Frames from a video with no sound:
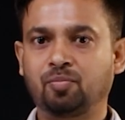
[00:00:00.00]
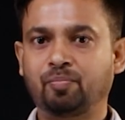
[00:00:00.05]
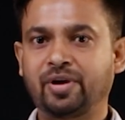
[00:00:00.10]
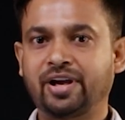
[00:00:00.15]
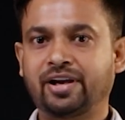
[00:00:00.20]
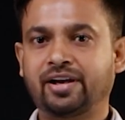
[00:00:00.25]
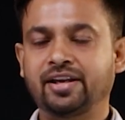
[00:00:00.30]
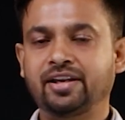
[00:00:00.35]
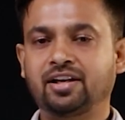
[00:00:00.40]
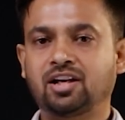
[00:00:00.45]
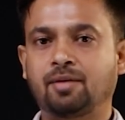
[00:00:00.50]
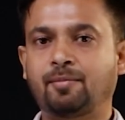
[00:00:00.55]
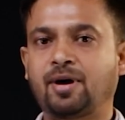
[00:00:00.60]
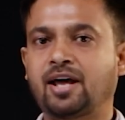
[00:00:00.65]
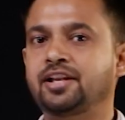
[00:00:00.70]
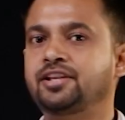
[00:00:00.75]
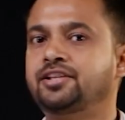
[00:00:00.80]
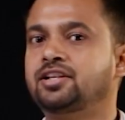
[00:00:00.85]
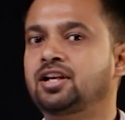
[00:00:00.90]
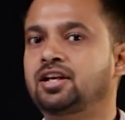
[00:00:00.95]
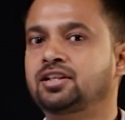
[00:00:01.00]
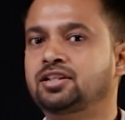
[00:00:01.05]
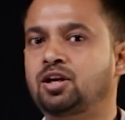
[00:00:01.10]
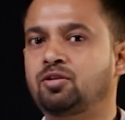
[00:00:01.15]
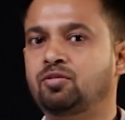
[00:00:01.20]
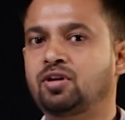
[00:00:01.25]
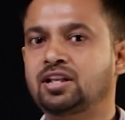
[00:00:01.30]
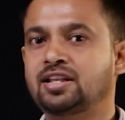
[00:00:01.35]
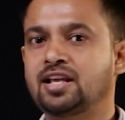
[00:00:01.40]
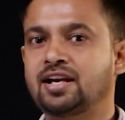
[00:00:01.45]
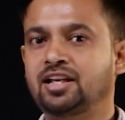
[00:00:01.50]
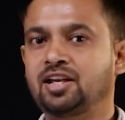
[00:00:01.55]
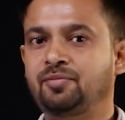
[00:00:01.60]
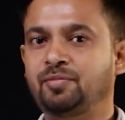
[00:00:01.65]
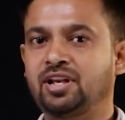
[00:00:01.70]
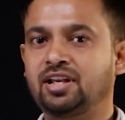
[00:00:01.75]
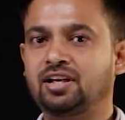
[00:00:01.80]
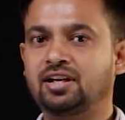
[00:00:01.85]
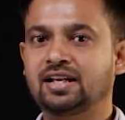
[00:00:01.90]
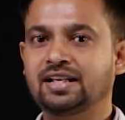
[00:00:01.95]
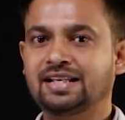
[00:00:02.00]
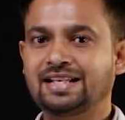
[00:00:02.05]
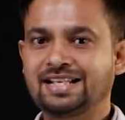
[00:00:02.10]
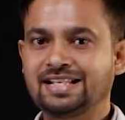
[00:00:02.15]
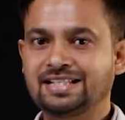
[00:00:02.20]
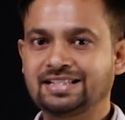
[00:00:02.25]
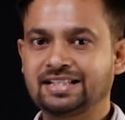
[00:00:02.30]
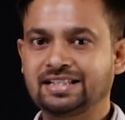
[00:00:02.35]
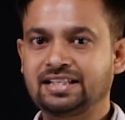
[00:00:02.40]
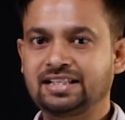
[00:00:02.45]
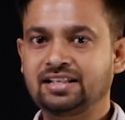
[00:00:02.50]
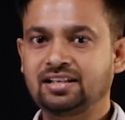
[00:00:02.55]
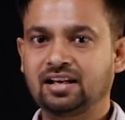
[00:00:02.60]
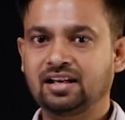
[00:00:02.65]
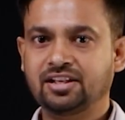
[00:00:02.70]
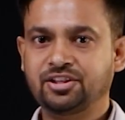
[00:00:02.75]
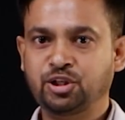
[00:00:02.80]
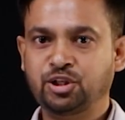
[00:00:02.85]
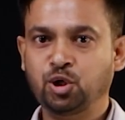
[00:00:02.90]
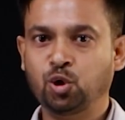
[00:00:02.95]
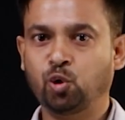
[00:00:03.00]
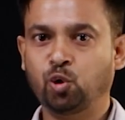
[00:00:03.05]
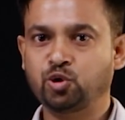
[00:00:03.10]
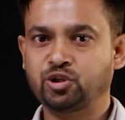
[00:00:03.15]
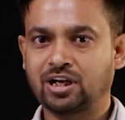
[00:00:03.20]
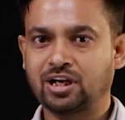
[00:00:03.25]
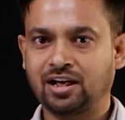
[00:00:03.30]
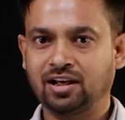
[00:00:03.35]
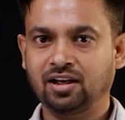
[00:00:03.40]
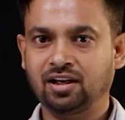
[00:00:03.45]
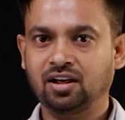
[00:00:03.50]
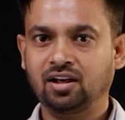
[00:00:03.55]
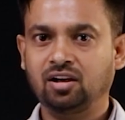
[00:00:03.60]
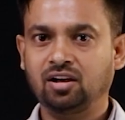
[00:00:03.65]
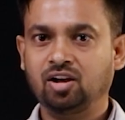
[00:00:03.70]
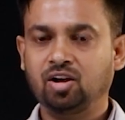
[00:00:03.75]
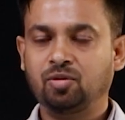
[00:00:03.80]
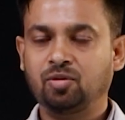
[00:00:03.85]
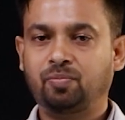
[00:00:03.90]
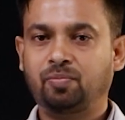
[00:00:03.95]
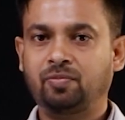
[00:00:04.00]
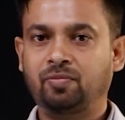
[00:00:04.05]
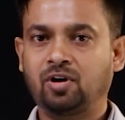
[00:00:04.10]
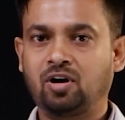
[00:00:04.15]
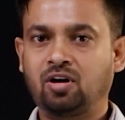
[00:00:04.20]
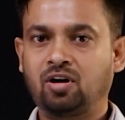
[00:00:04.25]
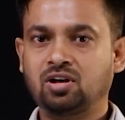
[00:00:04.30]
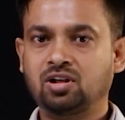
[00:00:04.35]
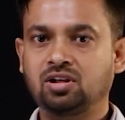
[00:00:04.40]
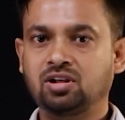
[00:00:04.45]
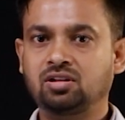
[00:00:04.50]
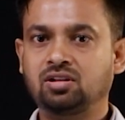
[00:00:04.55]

मैं कहीं कमाने चला जाऊंगा ताकि मेरे घर की स्थिति अच्छी हो जाए और